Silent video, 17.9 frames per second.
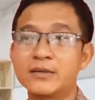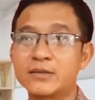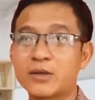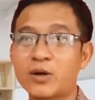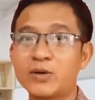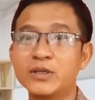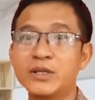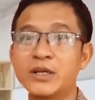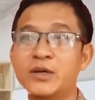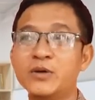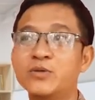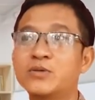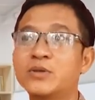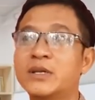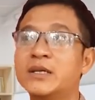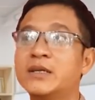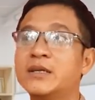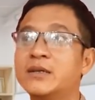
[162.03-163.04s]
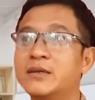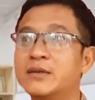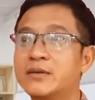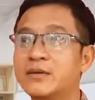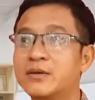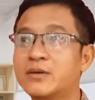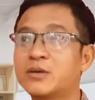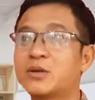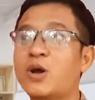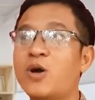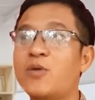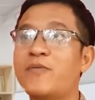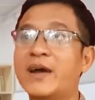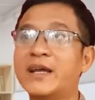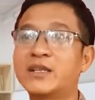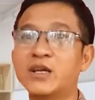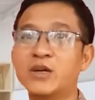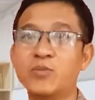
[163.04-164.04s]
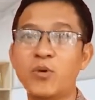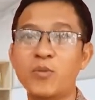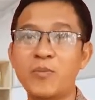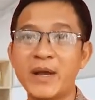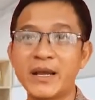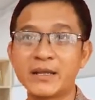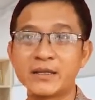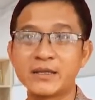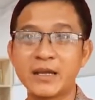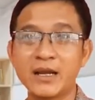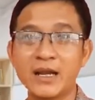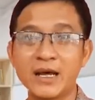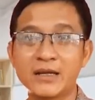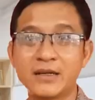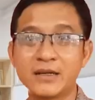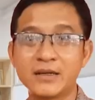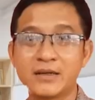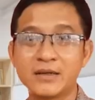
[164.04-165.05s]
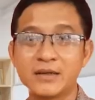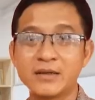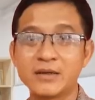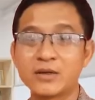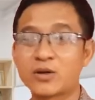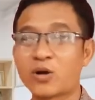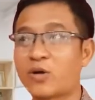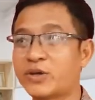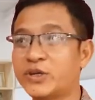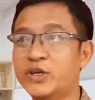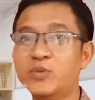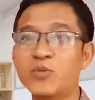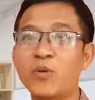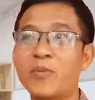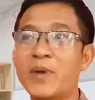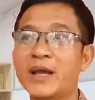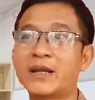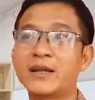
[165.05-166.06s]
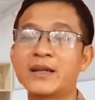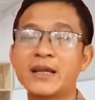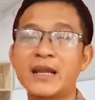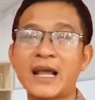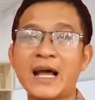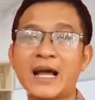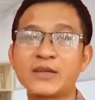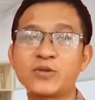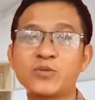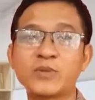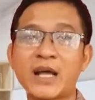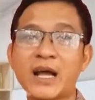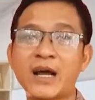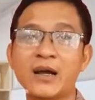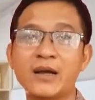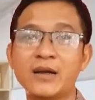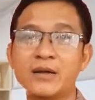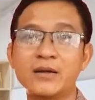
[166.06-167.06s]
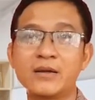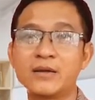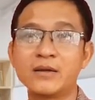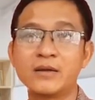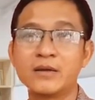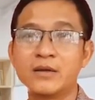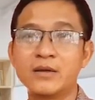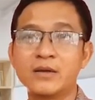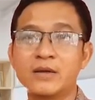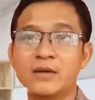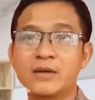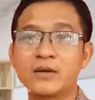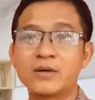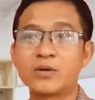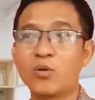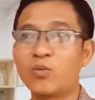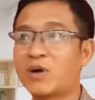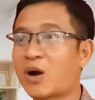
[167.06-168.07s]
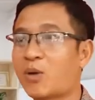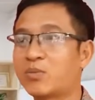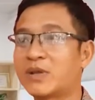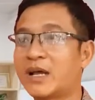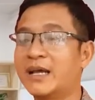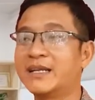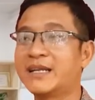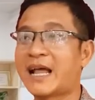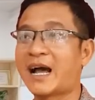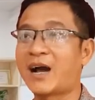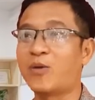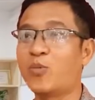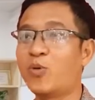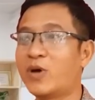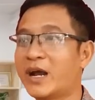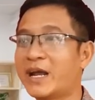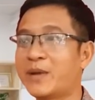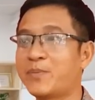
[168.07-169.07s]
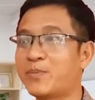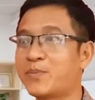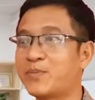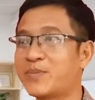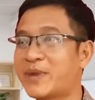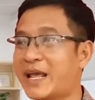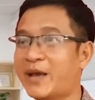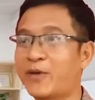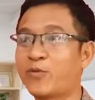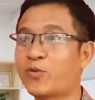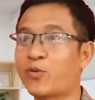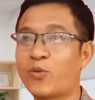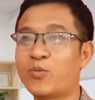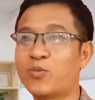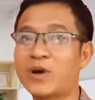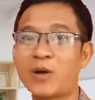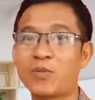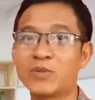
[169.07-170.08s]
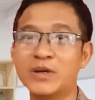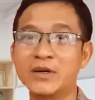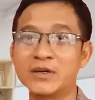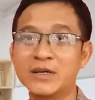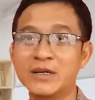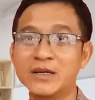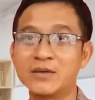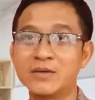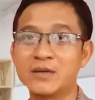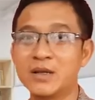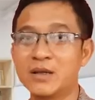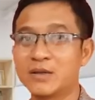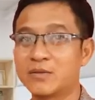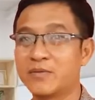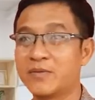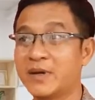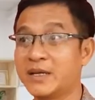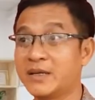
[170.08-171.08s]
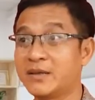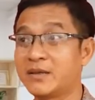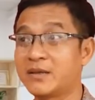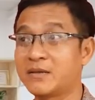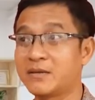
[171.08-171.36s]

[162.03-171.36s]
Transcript: tối thiểu thì nó phải từ một mét trở lên còn dưới một mét là chúng ta cũng không thể nào muốn ép neo cũng không được nữa vì